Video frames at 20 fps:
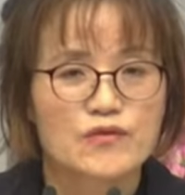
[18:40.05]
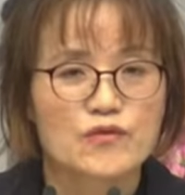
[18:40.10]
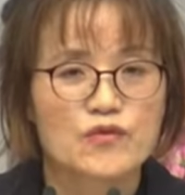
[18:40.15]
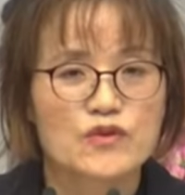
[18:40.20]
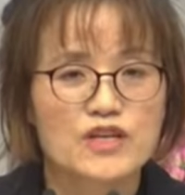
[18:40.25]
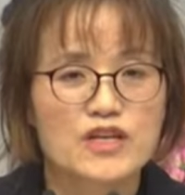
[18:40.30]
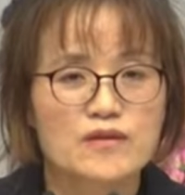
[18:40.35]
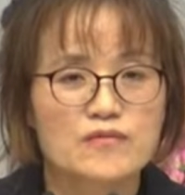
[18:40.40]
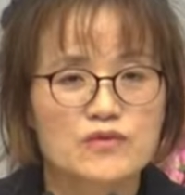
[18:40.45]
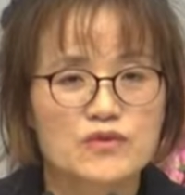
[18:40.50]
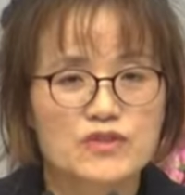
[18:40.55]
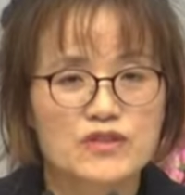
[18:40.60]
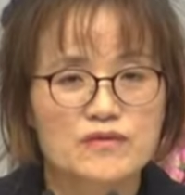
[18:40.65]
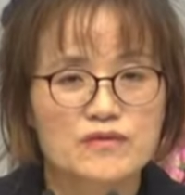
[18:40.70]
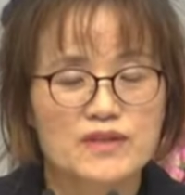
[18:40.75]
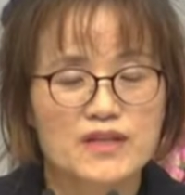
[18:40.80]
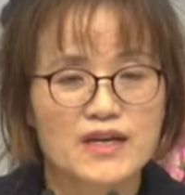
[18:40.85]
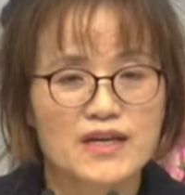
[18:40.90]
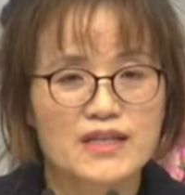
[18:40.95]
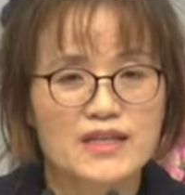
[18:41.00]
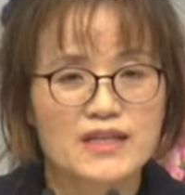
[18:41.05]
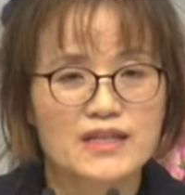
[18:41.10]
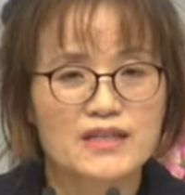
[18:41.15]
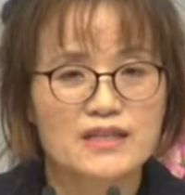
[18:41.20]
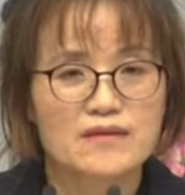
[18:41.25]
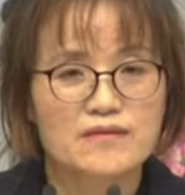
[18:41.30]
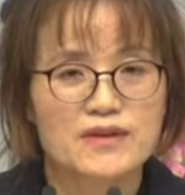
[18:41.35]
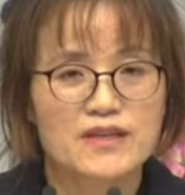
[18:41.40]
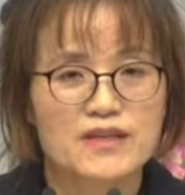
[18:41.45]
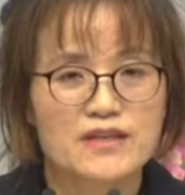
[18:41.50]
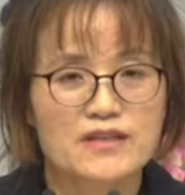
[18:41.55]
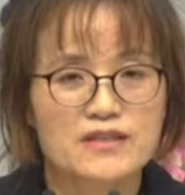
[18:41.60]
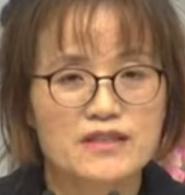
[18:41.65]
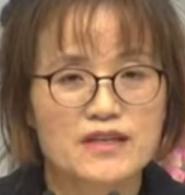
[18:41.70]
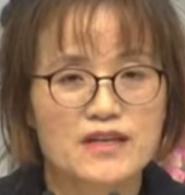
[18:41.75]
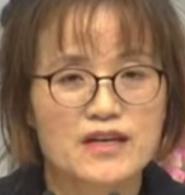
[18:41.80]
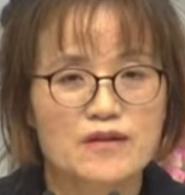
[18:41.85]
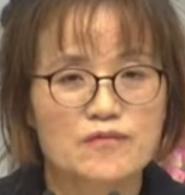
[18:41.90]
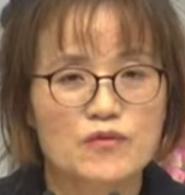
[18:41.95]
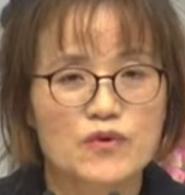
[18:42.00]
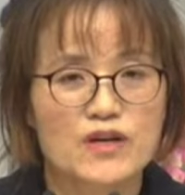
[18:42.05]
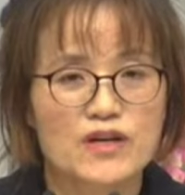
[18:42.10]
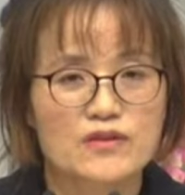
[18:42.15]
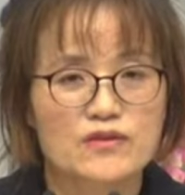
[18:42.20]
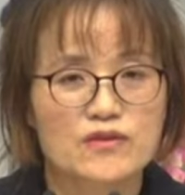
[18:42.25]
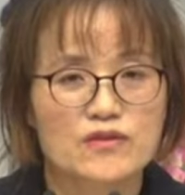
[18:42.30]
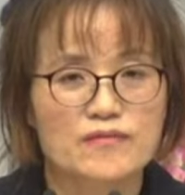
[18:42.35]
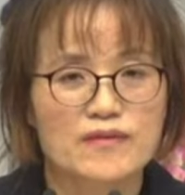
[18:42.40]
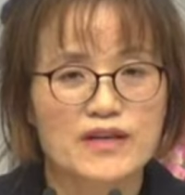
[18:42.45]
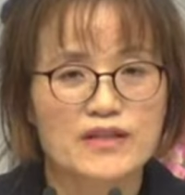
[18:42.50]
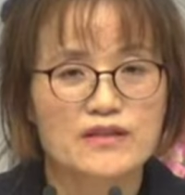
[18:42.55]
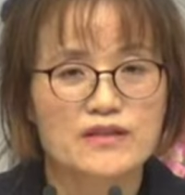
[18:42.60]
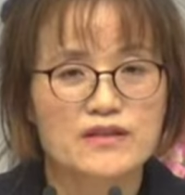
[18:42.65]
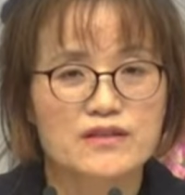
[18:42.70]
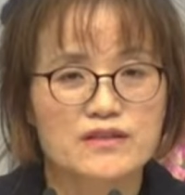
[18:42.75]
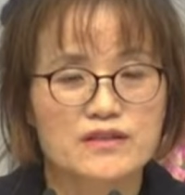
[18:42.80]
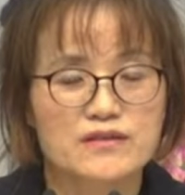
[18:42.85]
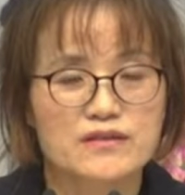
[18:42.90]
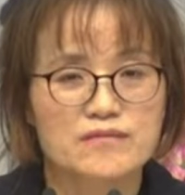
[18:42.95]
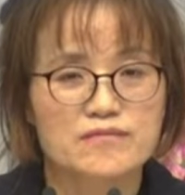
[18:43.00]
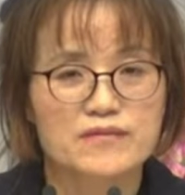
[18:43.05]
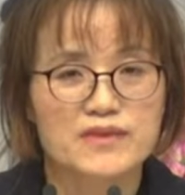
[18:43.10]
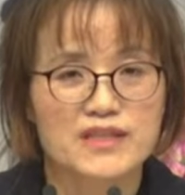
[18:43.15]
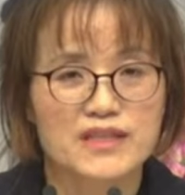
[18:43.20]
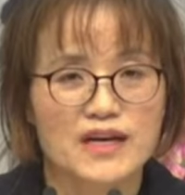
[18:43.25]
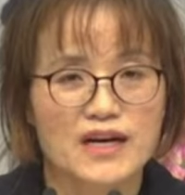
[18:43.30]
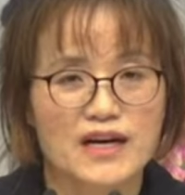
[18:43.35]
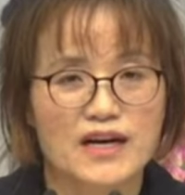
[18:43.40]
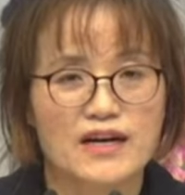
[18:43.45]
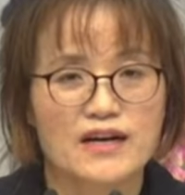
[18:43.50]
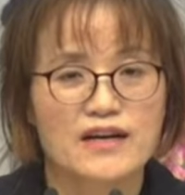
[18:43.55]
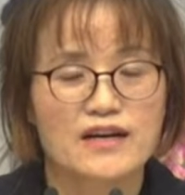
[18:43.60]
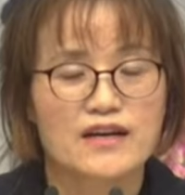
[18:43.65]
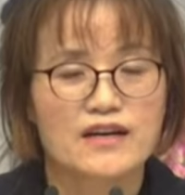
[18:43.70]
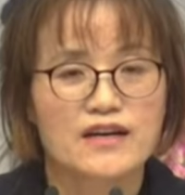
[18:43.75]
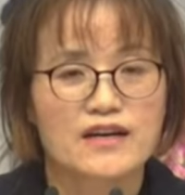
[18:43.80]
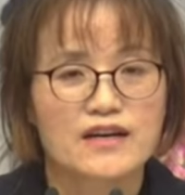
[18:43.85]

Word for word: 우리의 모습은 하나님의 형상과 모양대로 만들어졌습니다.